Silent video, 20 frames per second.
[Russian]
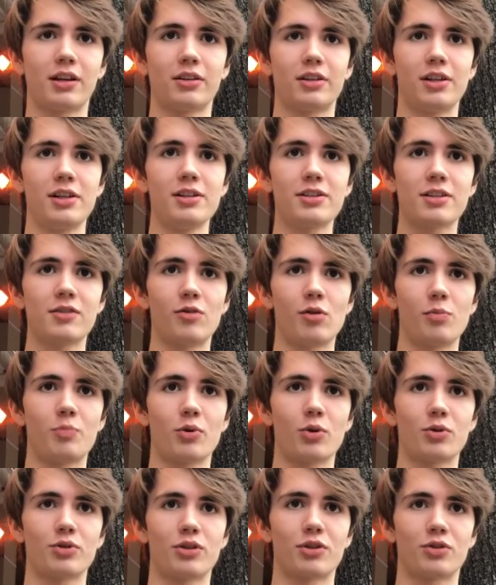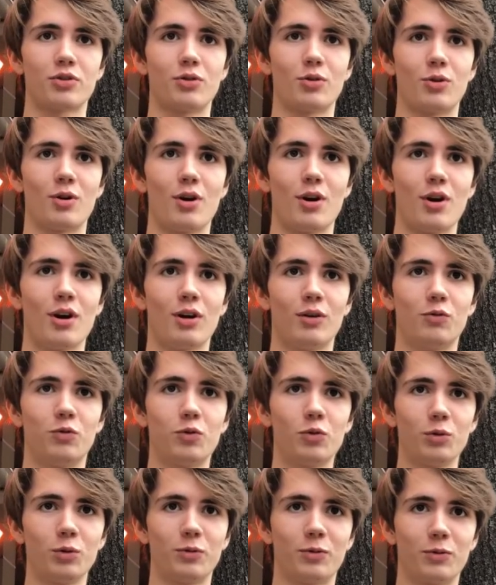английского просто, что
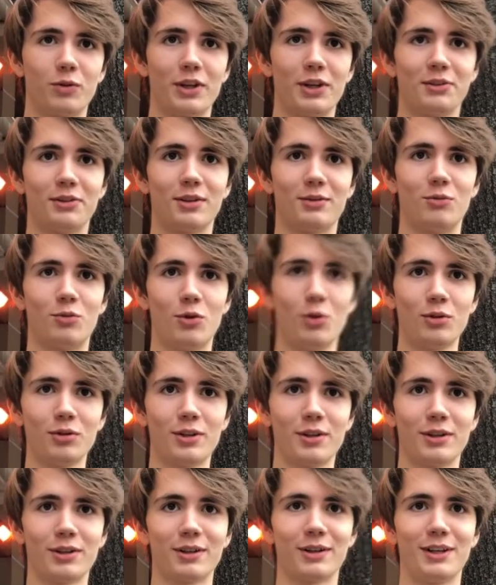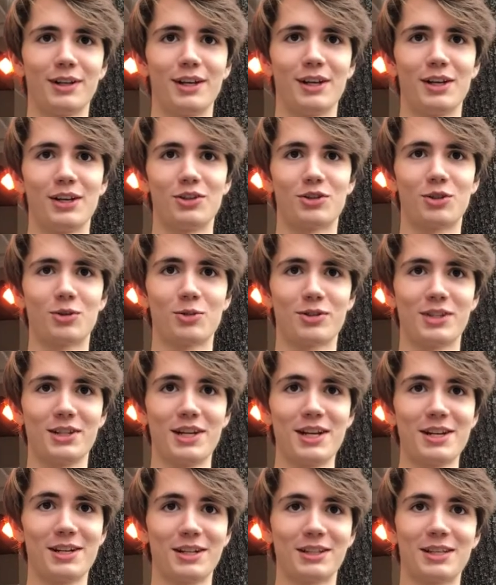«вулф» — это волк, и что
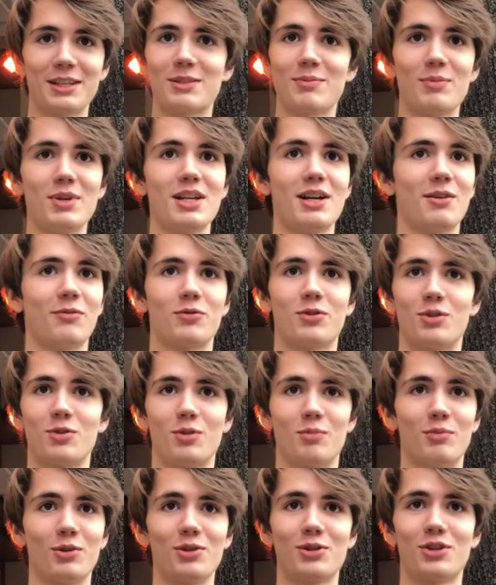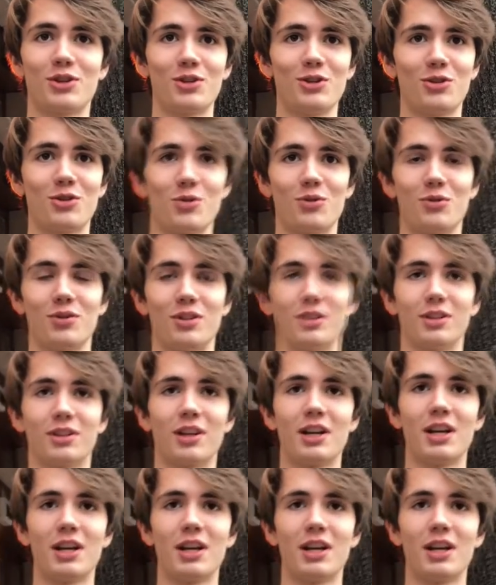Снейк это змея. Все, больше ничего нет.